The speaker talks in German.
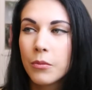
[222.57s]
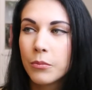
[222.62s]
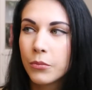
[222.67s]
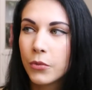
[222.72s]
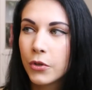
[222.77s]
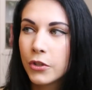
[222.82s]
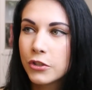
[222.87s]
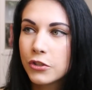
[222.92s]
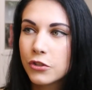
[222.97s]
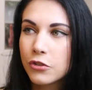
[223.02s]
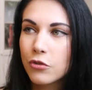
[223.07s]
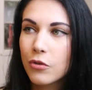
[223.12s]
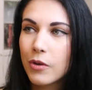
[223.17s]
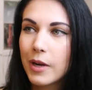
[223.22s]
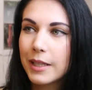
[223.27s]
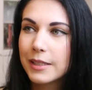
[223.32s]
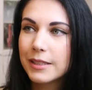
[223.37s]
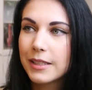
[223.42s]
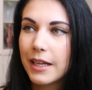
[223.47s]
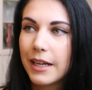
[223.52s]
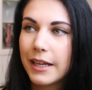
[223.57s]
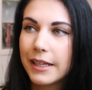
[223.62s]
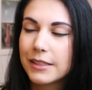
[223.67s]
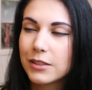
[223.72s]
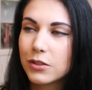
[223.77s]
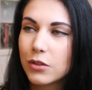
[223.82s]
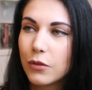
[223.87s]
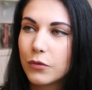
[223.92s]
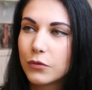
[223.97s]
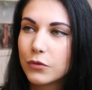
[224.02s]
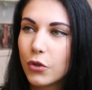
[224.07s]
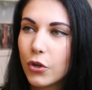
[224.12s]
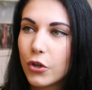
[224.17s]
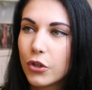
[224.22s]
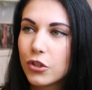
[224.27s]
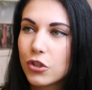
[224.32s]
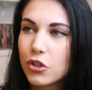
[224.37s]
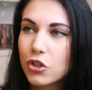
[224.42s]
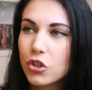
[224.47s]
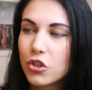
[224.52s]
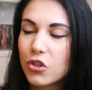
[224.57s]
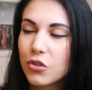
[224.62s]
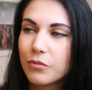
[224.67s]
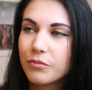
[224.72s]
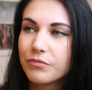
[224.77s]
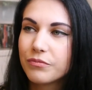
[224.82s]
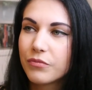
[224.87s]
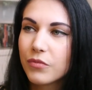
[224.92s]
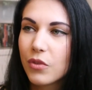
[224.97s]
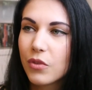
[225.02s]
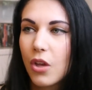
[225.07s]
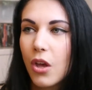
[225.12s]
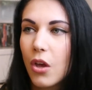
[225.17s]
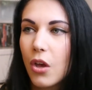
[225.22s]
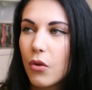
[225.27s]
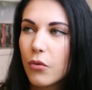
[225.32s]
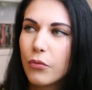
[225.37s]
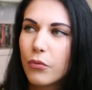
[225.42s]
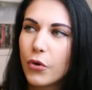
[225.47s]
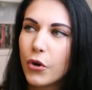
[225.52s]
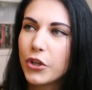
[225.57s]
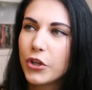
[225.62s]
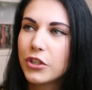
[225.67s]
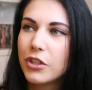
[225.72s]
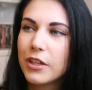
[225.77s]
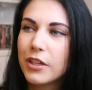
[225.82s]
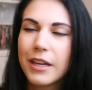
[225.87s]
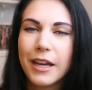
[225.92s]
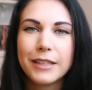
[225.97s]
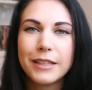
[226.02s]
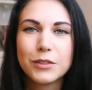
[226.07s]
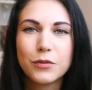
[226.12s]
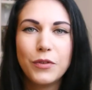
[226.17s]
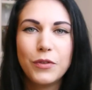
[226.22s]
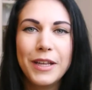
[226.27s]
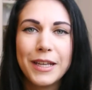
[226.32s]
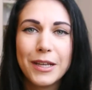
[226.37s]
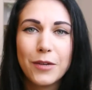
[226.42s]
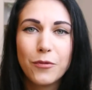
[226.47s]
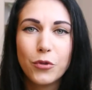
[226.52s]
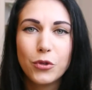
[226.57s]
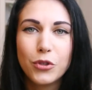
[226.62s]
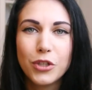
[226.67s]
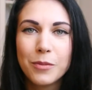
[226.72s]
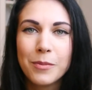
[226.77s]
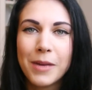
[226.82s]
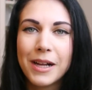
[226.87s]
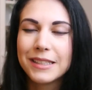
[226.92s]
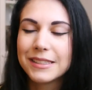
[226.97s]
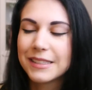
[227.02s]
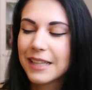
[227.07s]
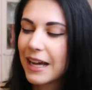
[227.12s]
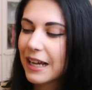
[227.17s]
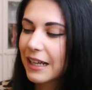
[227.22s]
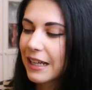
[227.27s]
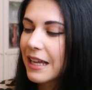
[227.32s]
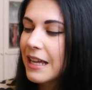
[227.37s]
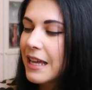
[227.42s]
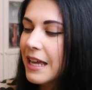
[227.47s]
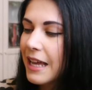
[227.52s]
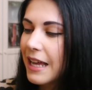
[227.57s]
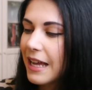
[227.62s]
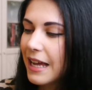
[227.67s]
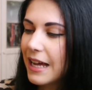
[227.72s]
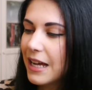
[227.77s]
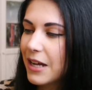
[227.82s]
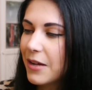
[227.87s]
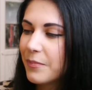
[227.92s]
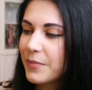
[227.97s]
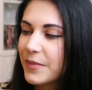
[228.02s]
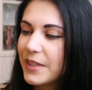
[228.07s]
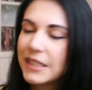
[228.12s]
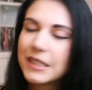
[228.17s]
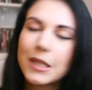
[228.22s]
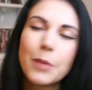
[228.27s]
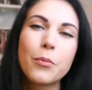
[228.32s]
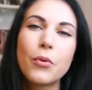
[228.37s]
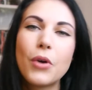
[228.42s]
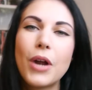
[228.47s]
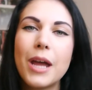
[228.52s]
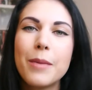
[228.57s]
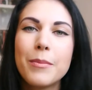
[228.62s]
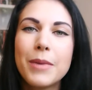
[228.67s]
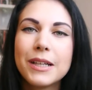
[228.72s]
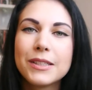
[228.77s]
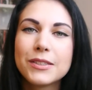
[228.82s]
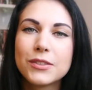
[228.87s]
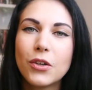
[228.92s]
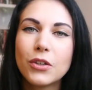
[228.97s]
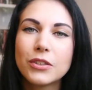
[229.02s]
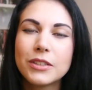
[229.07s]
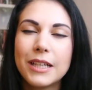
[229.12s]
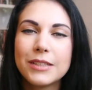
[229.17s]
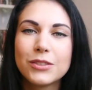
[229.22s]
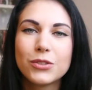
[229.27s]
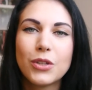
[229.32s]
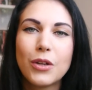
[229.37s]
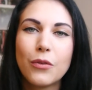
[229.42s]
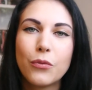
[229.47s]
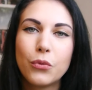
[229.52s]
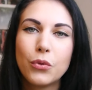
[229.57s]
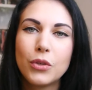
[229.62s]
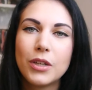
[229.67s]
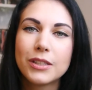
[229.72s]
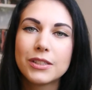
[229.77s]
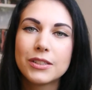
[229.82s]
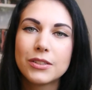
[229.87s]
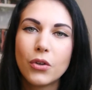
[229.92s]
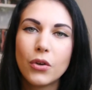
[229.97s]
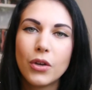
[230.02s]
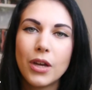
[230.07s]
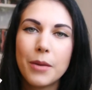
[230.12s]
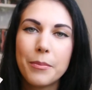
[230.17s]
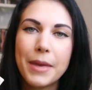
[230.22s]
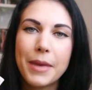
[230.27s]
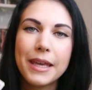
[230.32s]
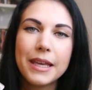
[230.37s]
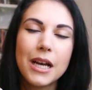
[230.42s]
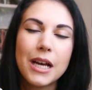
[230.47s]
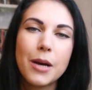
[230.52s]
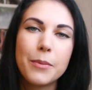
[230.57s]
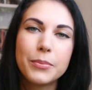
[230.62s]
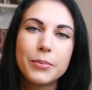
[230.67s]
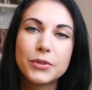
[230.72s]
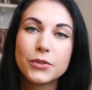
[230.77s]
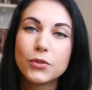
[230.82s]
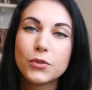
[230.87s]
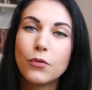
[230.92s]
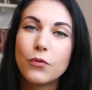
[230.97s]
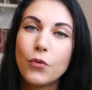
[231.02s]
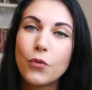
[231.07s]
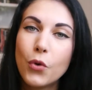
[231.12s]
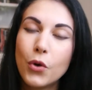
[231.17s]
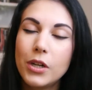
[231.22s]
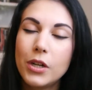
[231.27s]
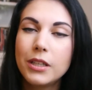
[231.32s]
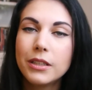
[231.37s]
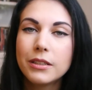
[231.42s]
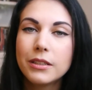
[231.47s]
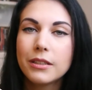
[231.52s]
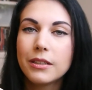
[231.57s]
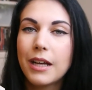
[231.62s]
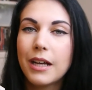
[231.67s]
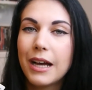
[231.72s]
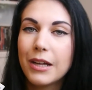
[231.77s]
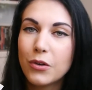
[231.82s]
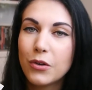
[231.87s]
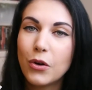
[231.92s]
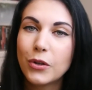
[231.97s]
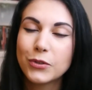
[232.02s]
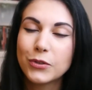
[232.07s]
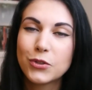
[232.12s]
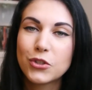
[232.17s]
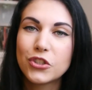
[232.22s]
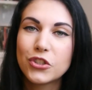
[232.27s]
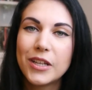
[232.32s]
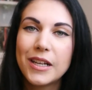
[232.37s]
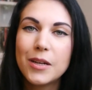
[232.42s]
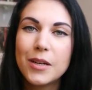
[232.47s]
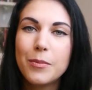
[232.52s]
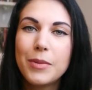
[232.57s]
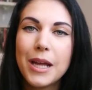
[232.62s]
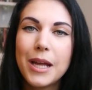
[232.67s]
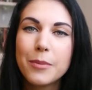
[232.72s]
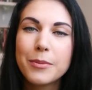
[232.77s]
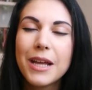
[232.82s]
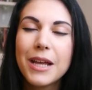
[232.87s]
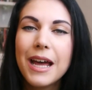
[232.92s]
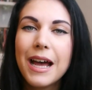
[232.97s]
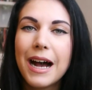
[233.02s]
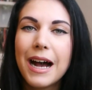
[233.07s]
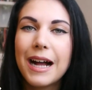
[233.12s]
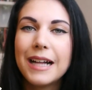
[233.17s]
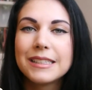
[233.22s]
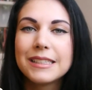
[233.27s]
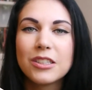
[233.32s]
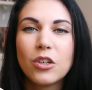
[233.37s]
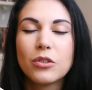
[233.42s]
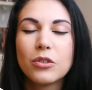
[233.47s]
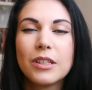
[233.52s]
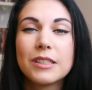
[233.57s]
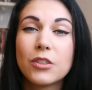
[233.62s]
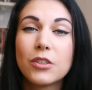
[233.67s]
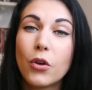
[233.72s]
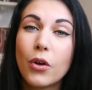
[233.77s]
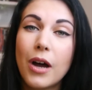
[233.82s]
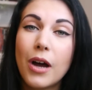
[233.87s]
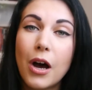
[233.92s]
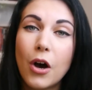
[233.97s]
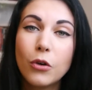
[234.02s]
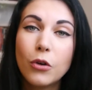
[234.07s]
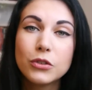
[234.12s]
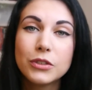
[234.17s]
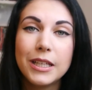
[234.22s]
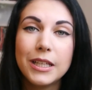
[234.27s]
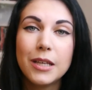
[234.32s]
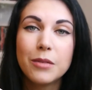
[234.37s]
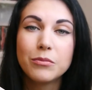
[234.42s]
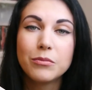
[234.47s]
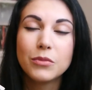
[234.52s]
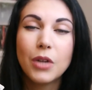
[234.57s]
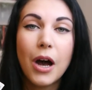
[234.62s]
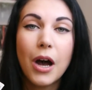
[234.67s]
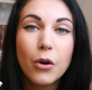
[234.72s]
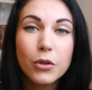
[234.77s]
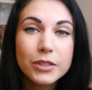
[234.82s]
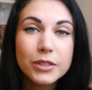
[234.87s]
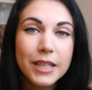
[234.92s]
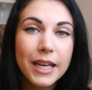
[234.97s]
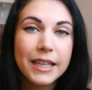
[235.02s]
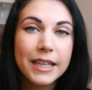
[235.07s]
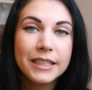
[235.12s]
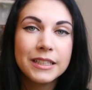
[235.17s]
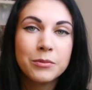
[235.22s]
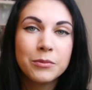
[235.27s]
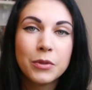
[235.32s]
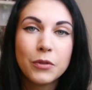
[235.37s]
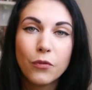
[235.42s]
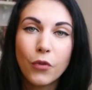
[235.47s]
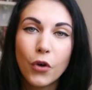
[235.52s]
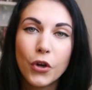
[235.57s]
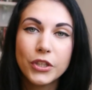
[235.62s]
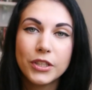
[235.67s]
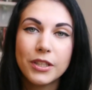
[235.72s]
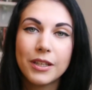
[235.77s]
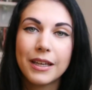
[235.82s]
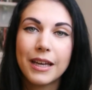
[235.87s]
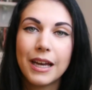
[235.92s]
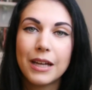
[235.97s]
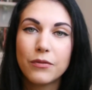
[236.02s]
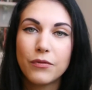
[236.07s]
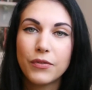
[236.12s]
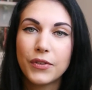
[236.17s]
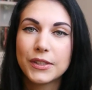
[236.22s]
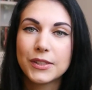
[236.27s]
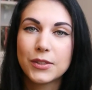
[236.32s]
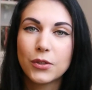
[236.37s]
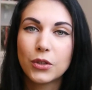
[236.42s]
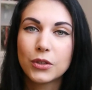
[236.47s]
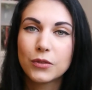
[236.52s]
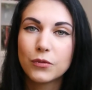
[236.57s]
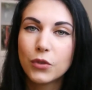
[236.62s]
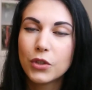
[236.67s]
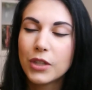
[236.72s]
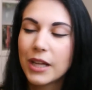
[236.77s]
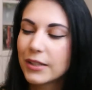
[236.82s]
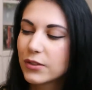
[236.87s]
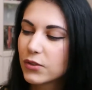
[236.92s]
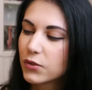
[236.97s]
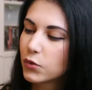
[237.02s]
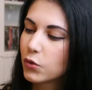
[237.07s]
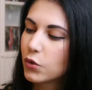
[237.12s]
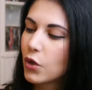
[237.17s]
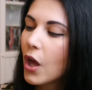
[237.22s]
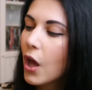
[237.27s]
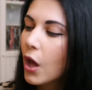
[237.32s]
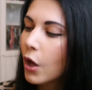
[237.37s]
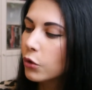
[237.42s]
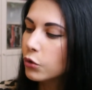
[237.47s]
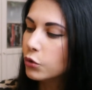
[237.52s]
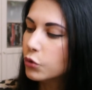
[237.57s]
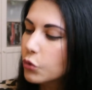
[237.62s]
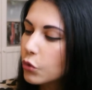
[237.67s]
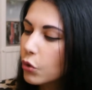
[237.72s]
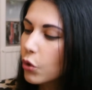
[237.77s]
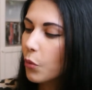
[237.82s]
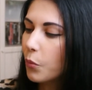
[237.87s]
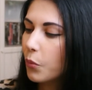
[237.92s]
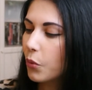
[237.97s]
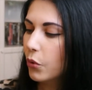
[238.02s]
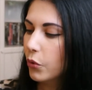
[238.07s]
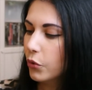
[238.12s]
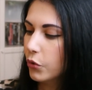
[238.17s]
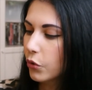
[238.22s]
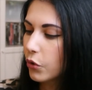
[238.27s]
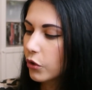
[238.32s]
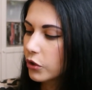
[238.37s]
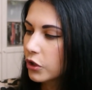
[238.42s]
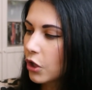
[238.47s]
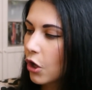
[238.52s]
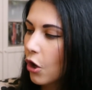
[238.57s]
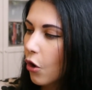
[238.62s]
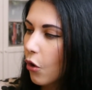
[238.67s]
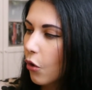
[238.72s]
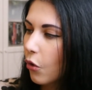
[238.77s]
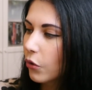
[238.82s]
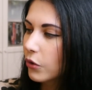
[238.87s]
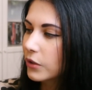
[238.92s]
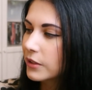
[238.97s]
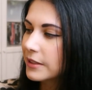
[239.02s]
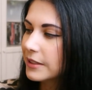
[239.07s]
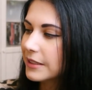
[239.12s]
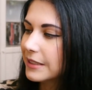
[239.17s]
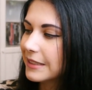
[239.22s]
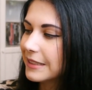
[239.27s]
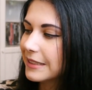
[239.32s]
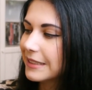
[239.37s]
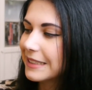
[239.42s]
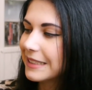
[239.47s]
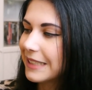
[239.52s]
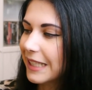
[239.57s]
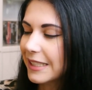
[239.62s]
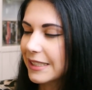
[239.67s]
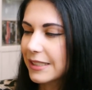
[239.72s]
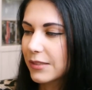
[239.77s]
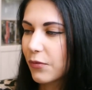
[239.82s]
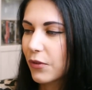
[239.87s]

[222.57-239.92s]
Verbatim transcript: Moisturizer heißt auf Deutsch Feuchtigkeitspflege, würde ich mal sagen. Ähm, dieser Primer sorgt also dafür, dass euer Make-up sowohl an Ort und Stelle bleibt, als auch, dass eure Haut eben ausreichend mit Feuchtigkeit versorgt wird. Also so ein Duo-Produkt und das